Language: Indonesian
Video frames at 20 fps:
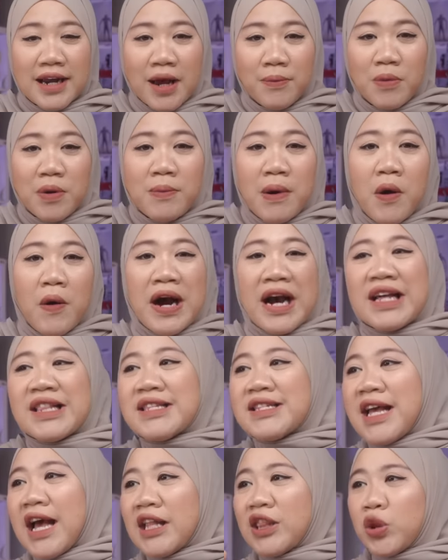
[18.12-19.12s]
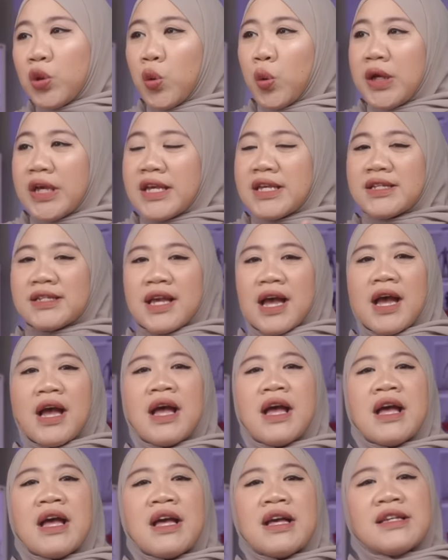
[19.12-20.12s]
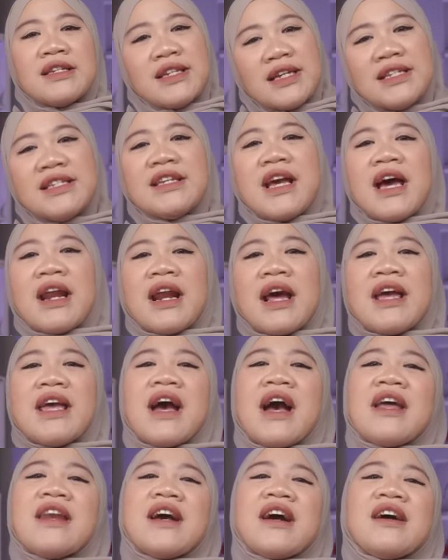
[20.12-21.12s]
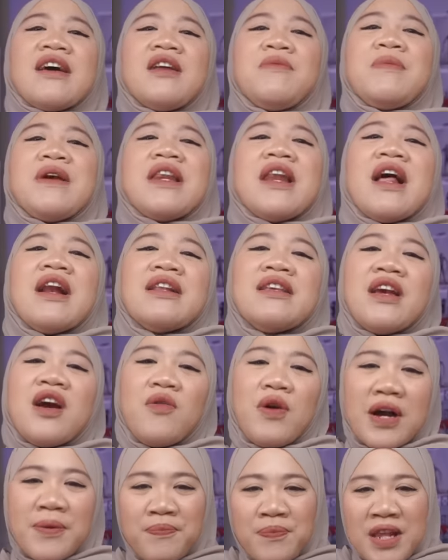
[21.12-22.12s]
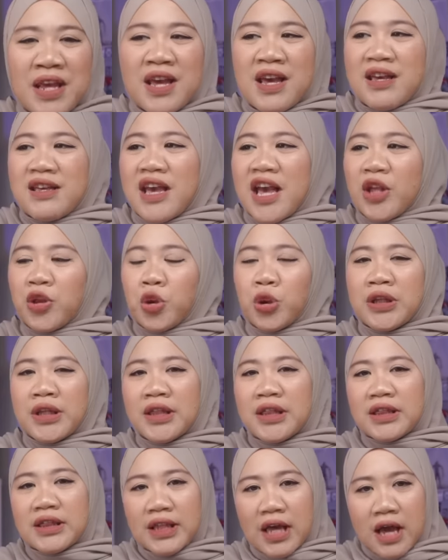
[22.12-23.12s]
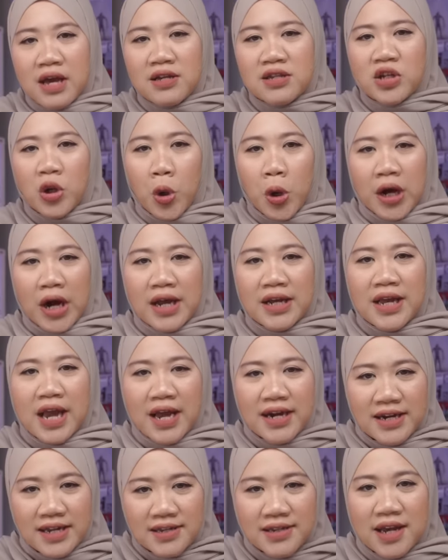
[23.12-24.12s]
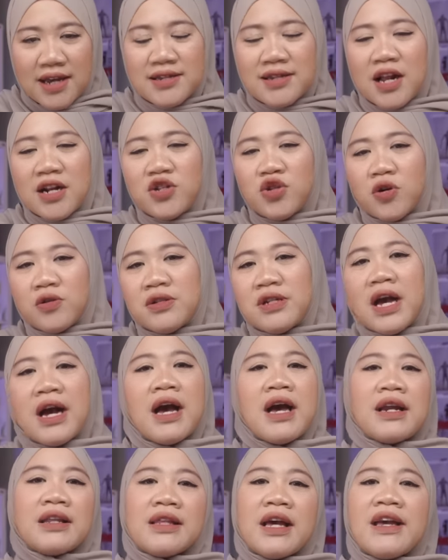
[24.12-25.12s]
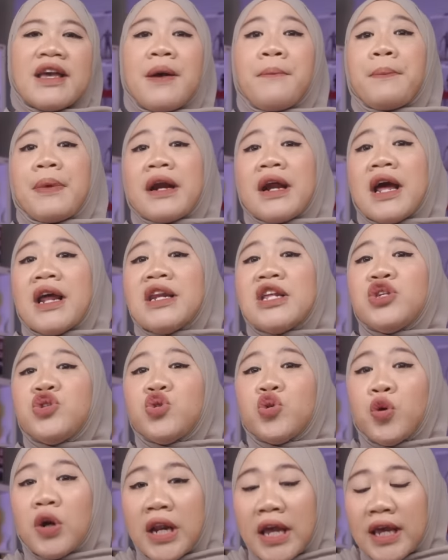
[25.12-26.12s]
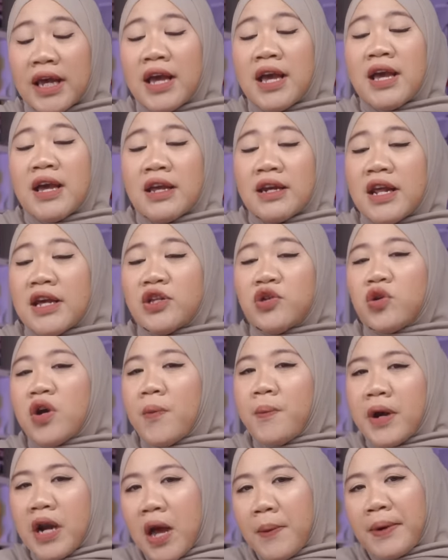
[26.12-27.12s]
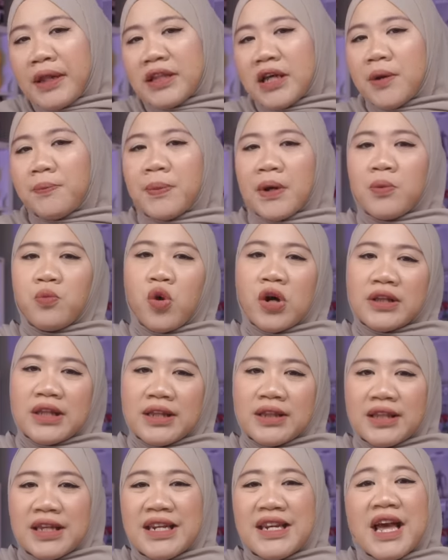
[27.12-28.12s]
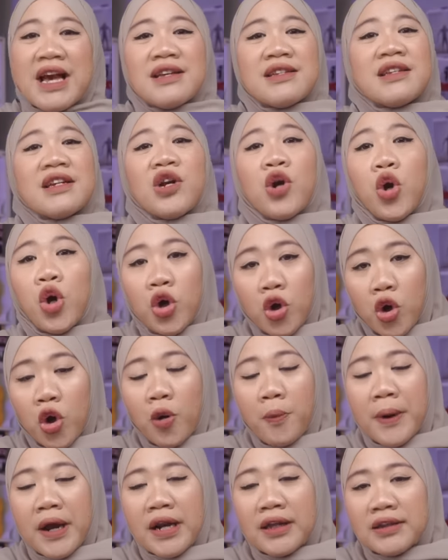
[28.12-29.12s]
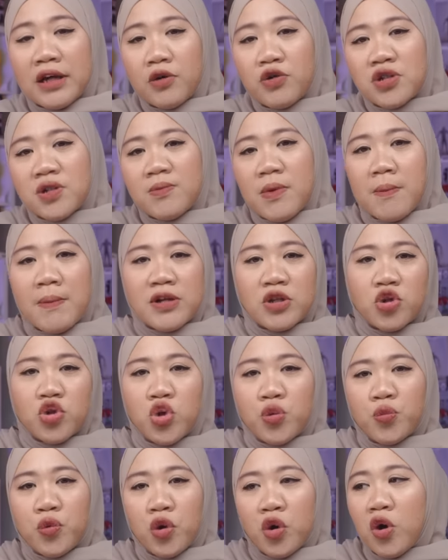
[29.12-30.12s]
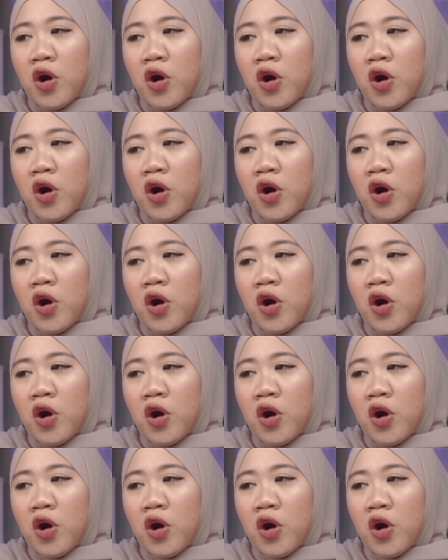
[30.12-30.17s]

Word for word: dengan membawakan satu kisah sejarah yang ada kriminalnya, Wak. Yaitu tentang seorang gadis asal Yogyakarta yang pernah diculik dan juga mendapatkan perbuatan tidak senonoh pada tahun 1970